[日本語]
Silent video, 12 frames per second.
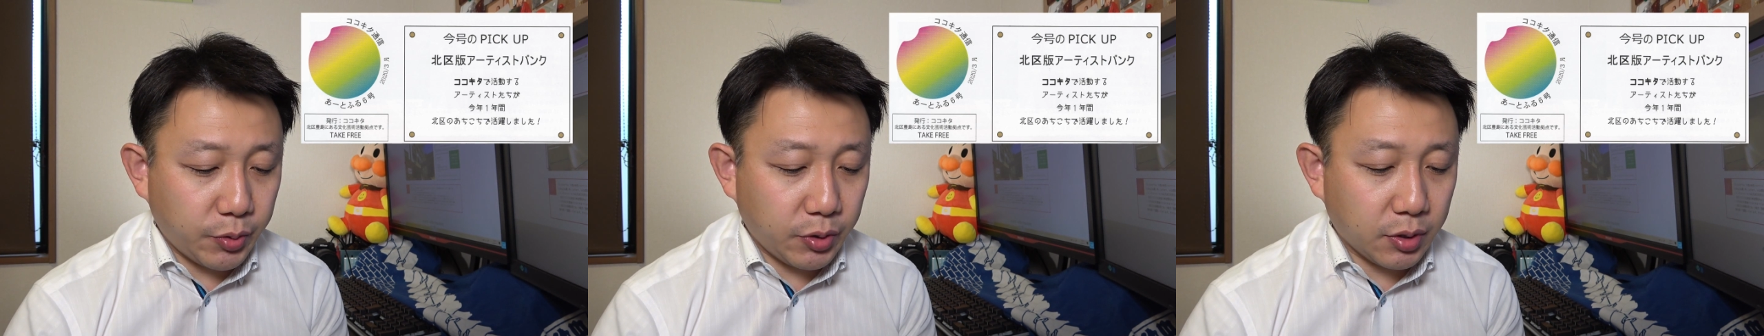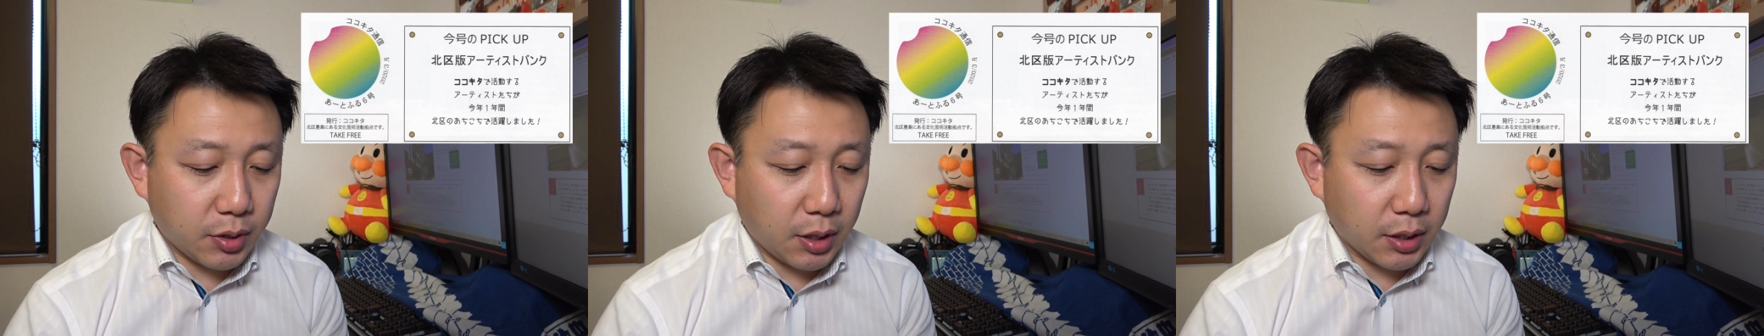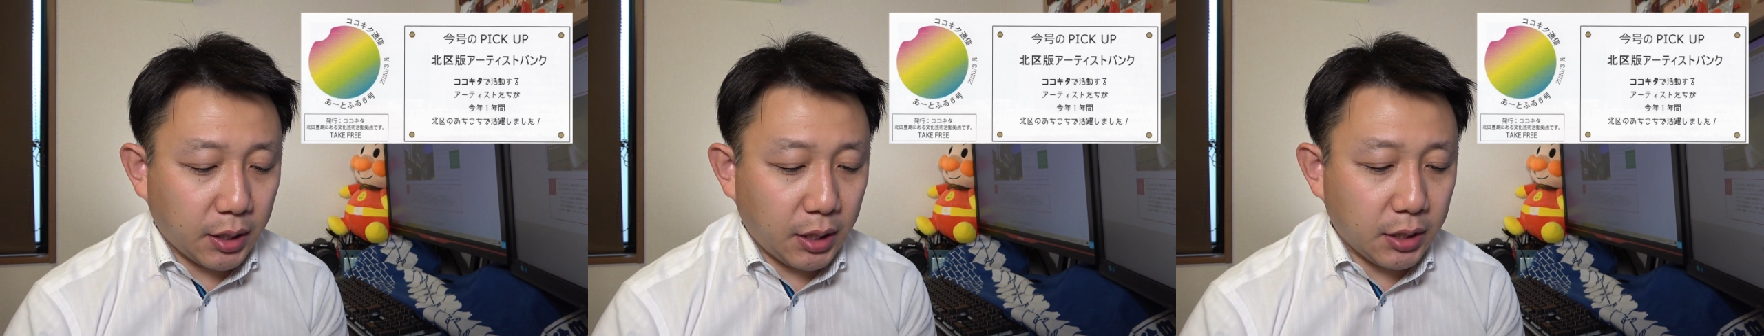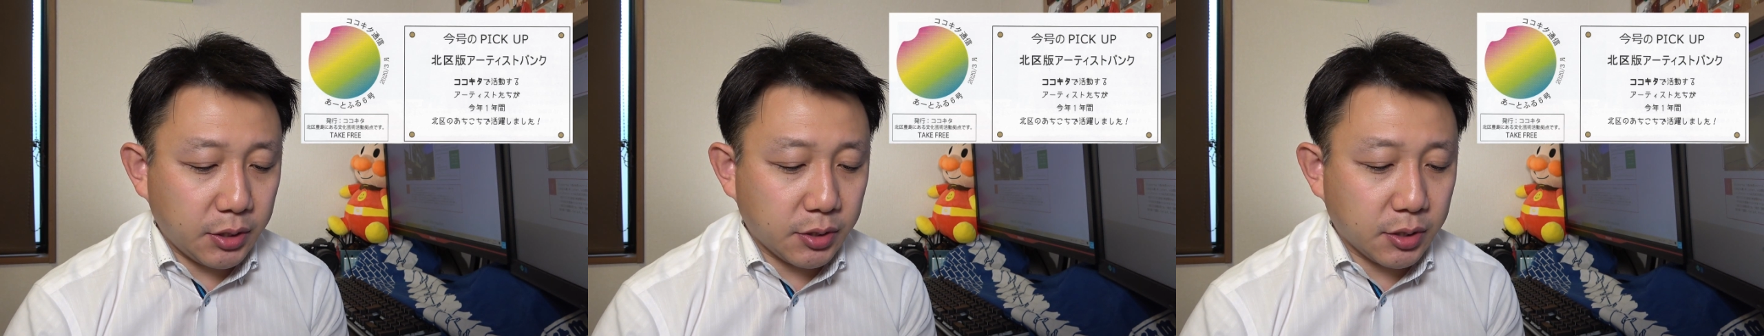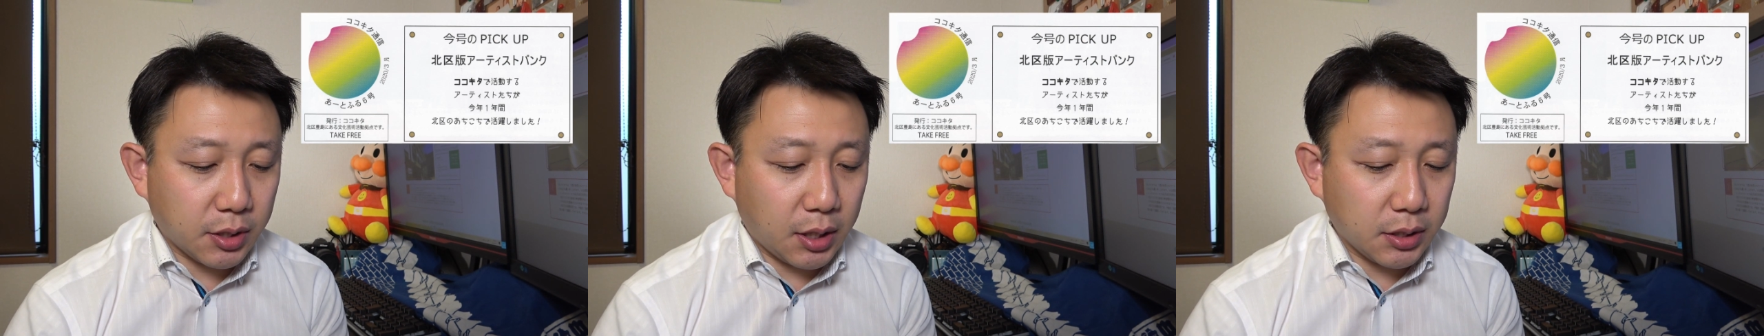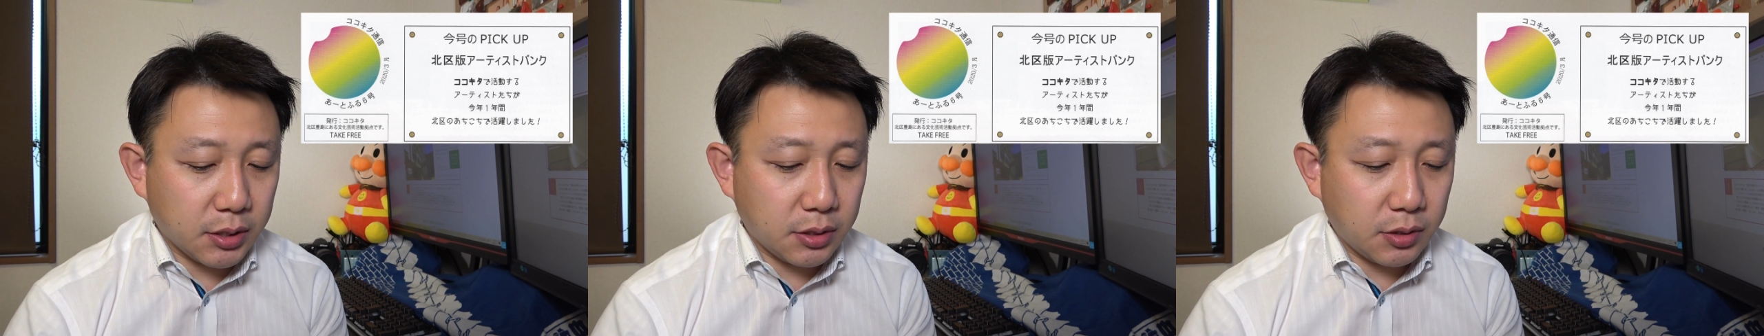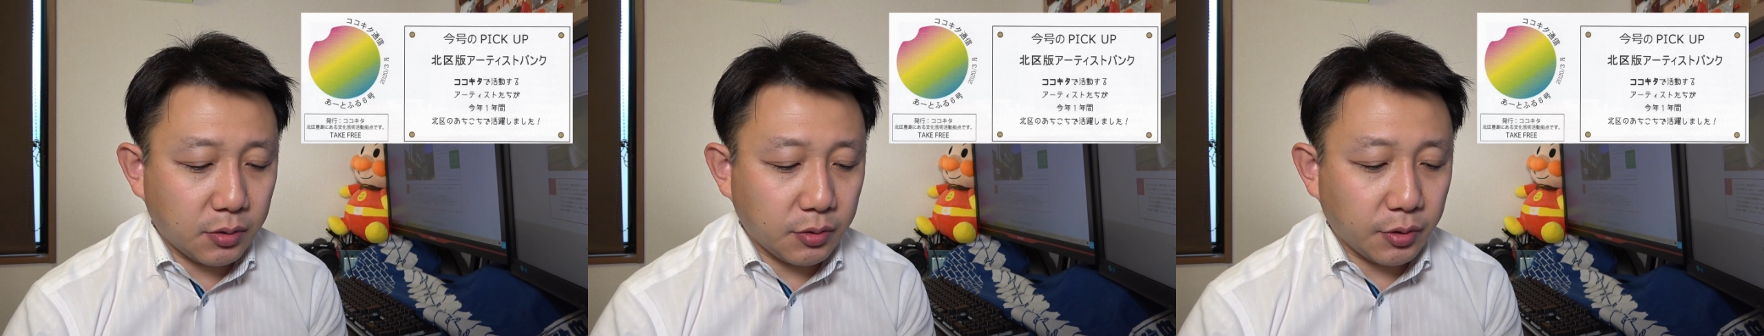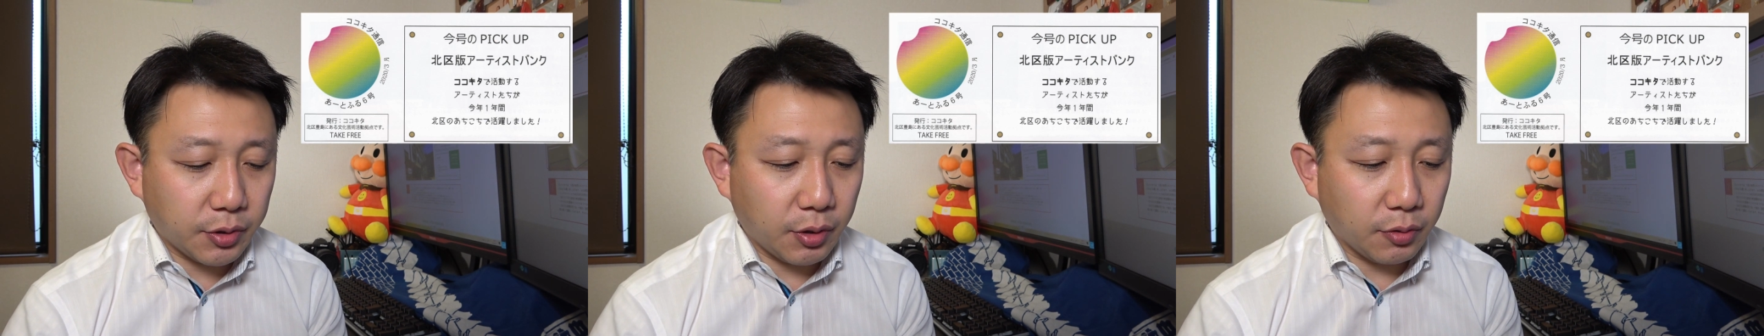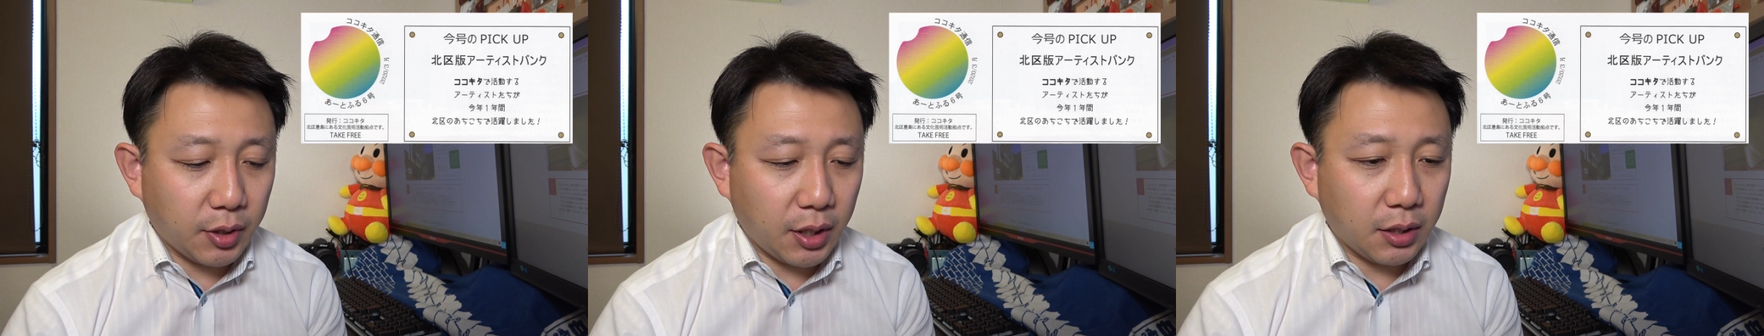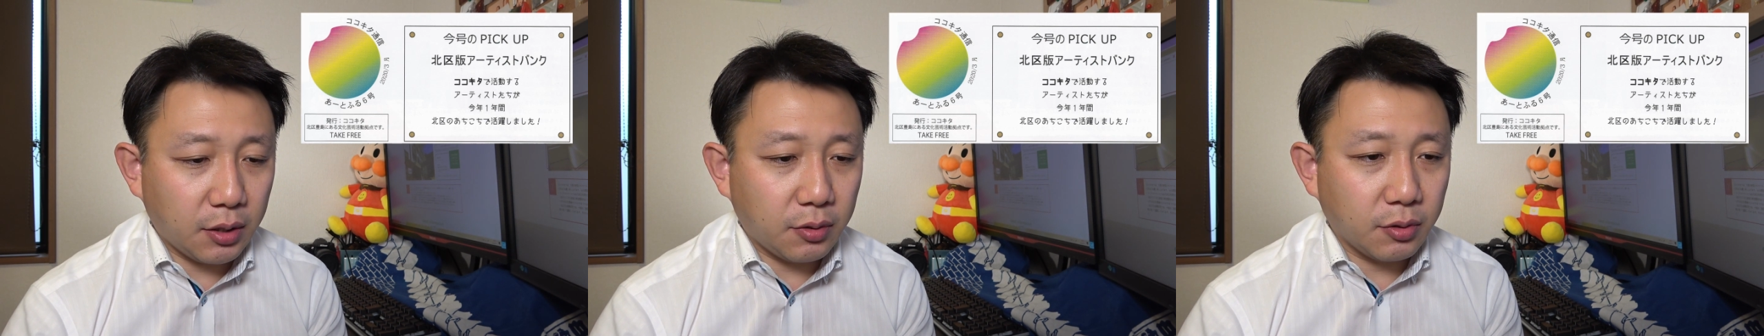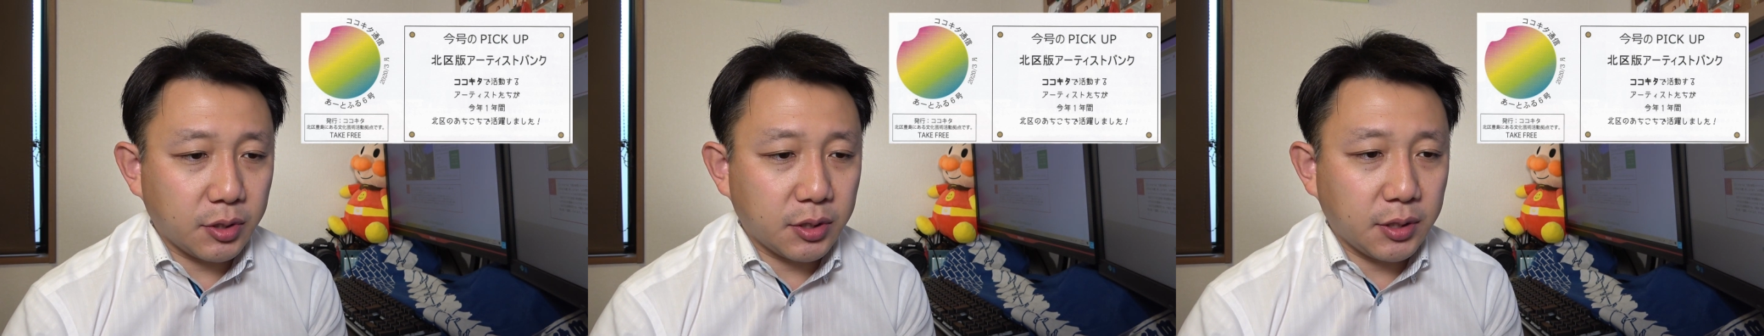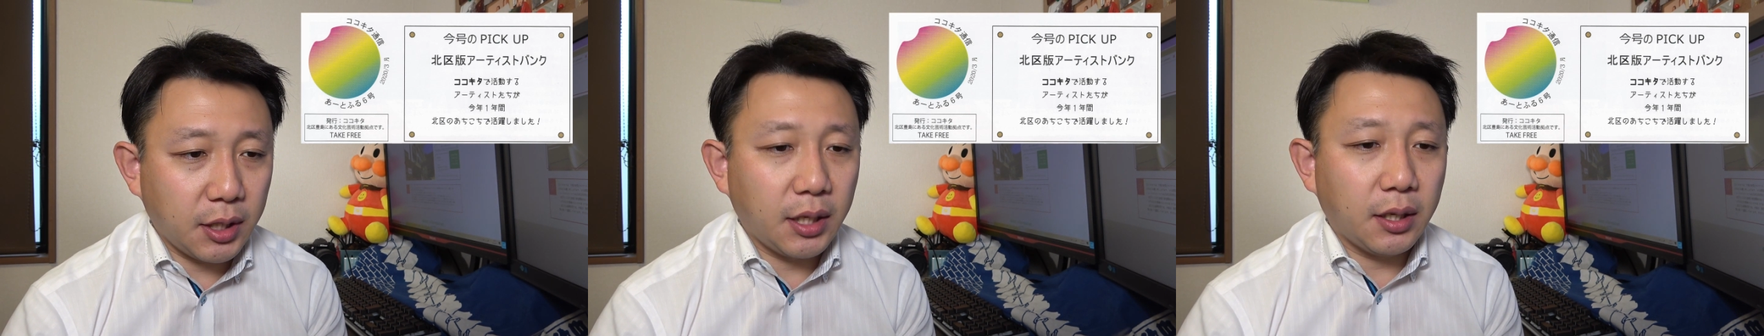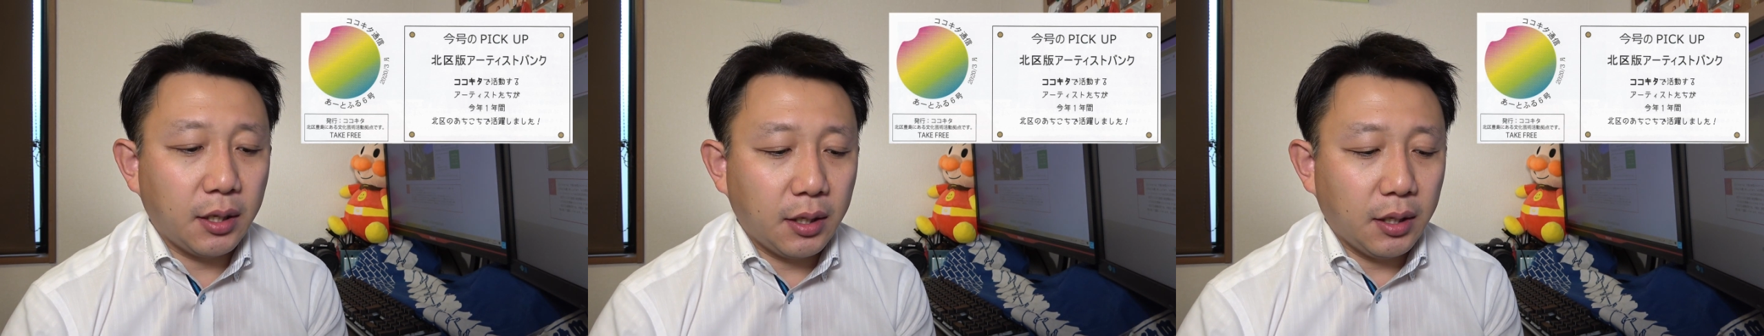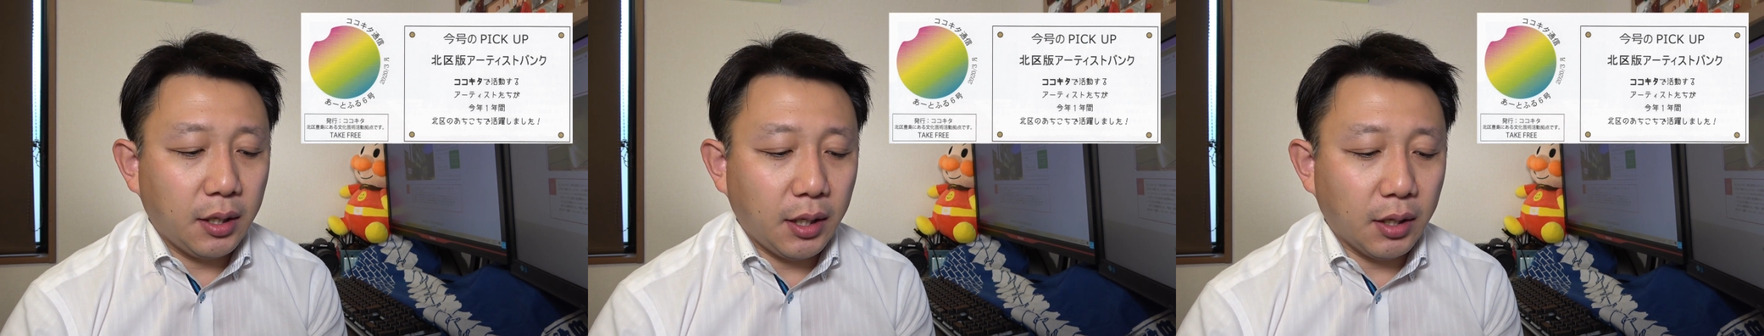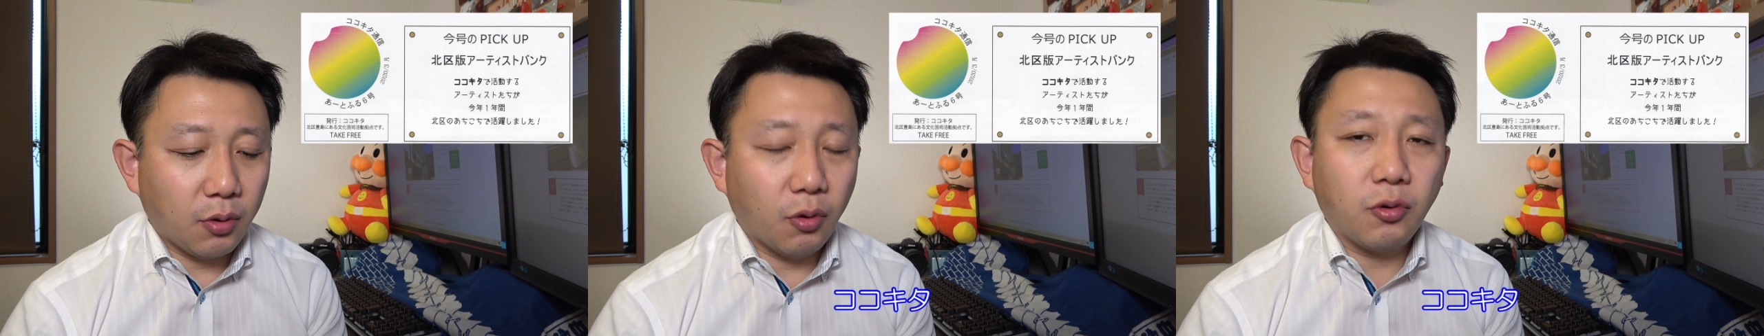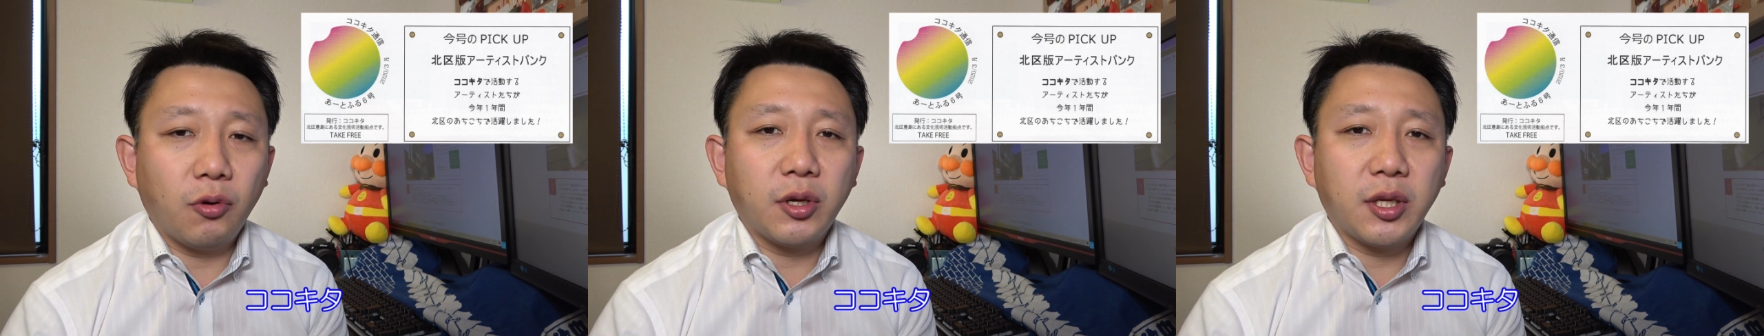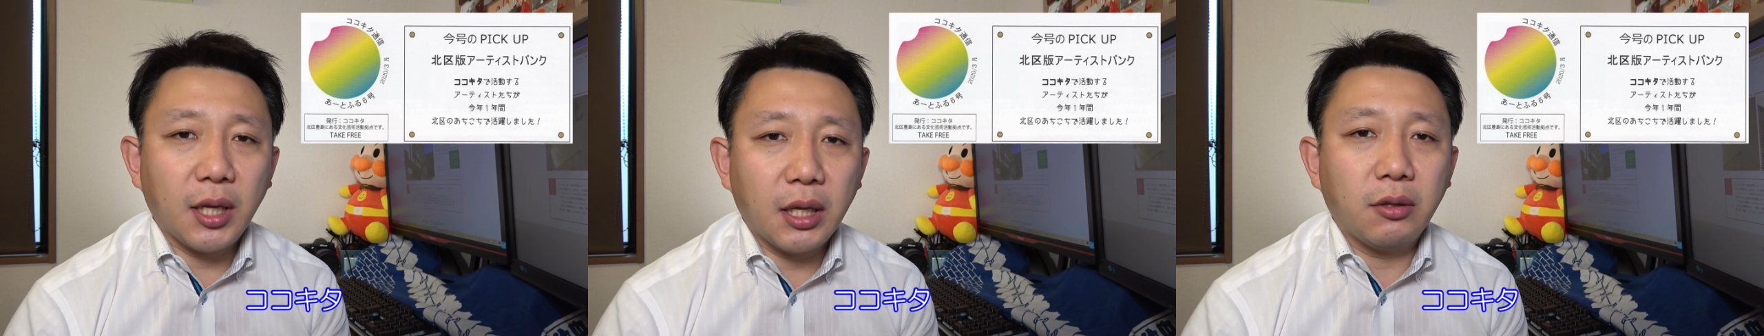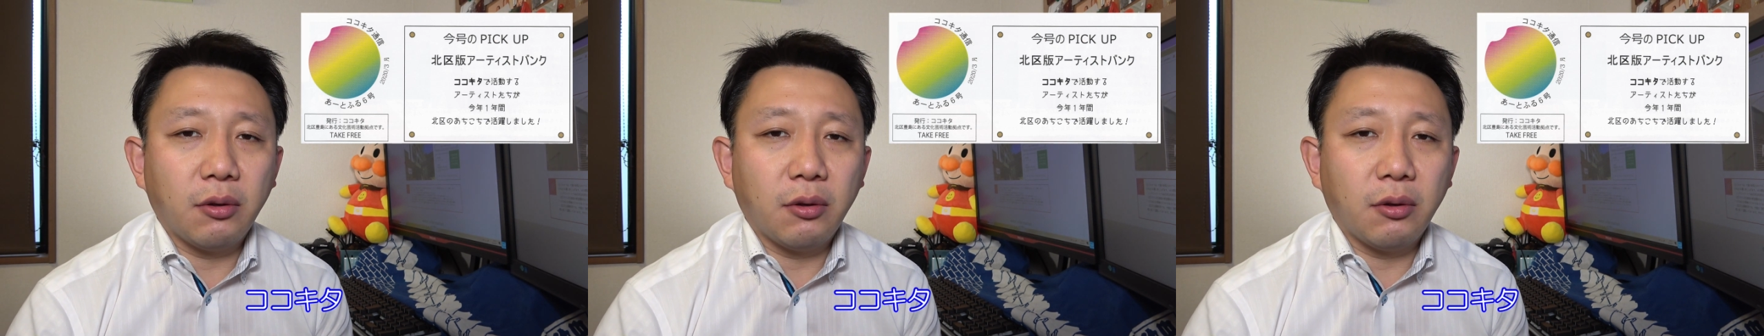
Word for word: 文化芸術活動の拠点として、ここ北